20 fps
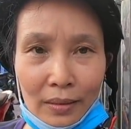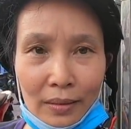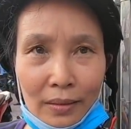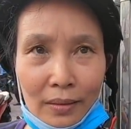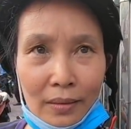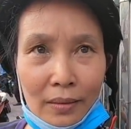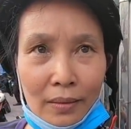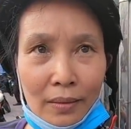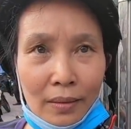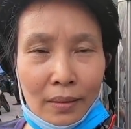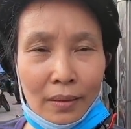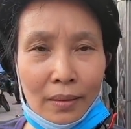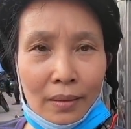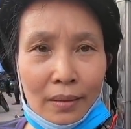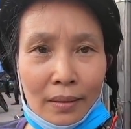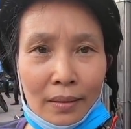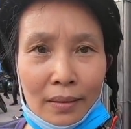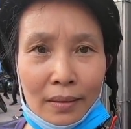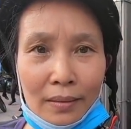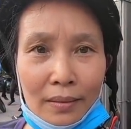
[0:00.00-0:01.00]
một uh,
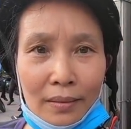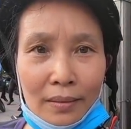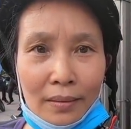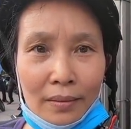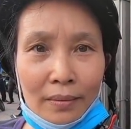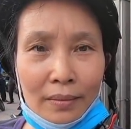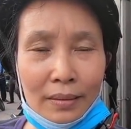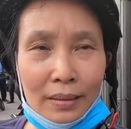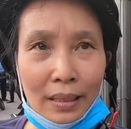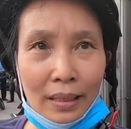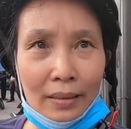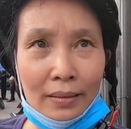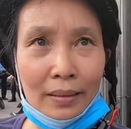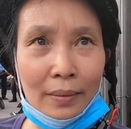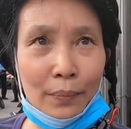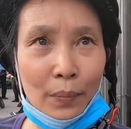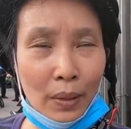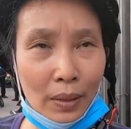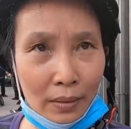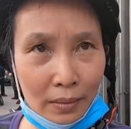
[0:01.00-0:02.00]
Trang
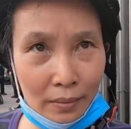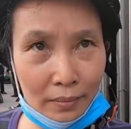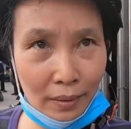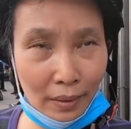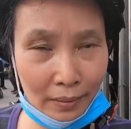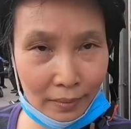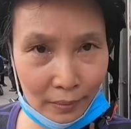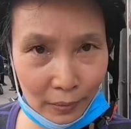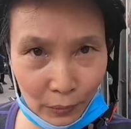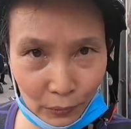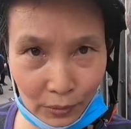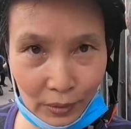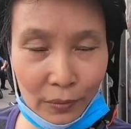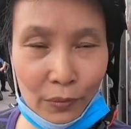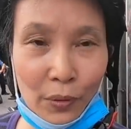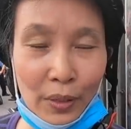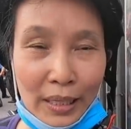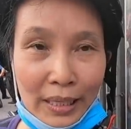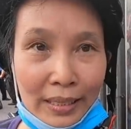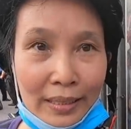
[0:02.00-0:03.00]
dạ, mới cái... được à, nhiều sức
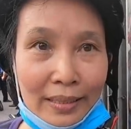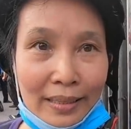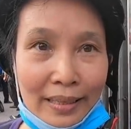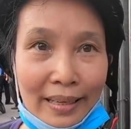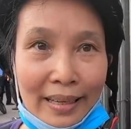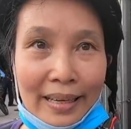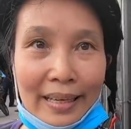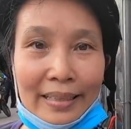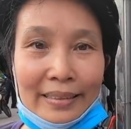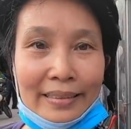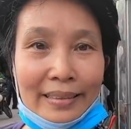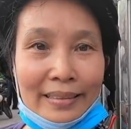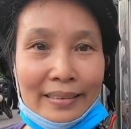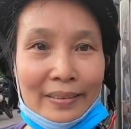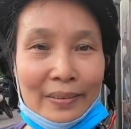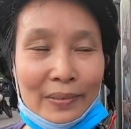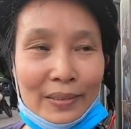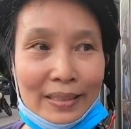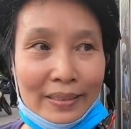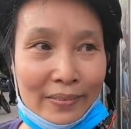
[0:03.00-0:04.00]
rồi. khỏe, à, được
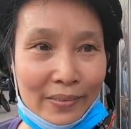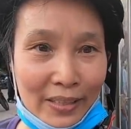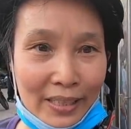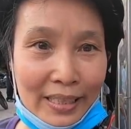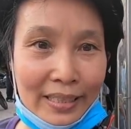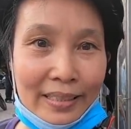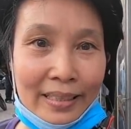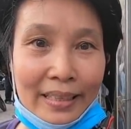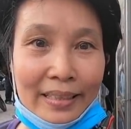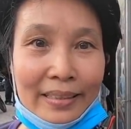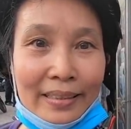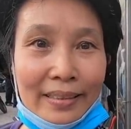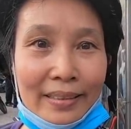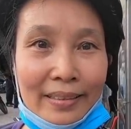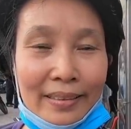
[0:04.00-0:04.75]
nhiều sức khỏe. Dạ.